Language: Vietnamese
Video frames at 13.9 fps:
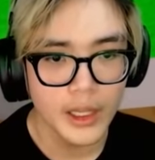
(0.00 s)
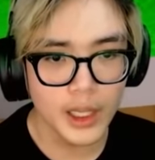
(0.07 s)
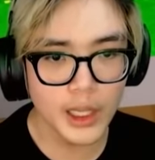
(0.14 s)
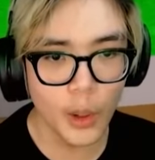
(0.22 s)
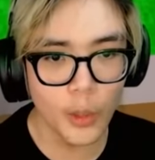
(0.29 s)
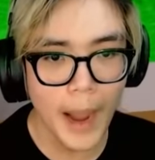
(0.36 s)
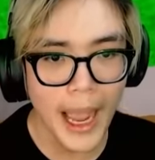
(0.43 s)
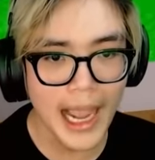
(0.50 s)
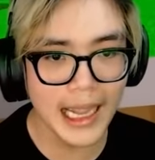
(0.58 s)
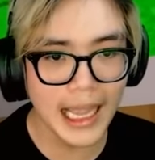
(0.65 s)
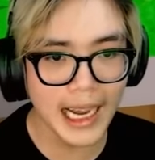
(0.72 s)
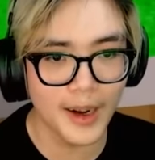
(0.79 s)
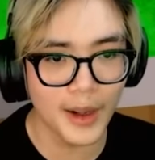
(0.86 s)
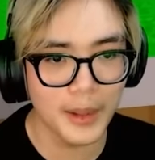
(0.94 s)
nó thu bé
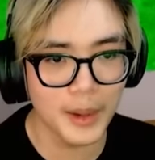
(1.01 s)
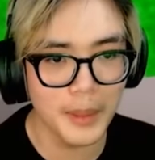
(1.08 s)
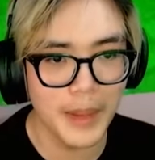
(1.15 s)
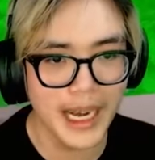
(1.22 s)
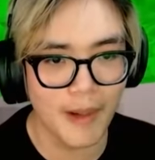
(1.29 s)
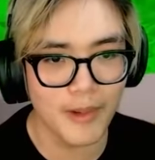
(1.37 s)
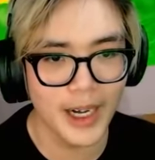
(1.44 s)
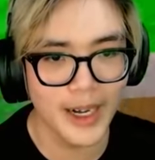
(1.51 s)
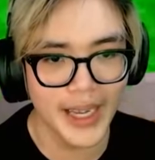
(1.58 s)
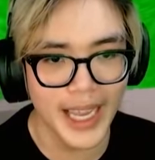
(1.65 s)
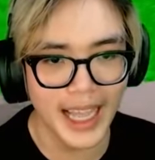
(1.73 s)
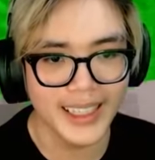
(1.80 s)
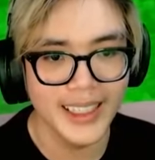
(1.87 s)
lại rồi mới đông người anh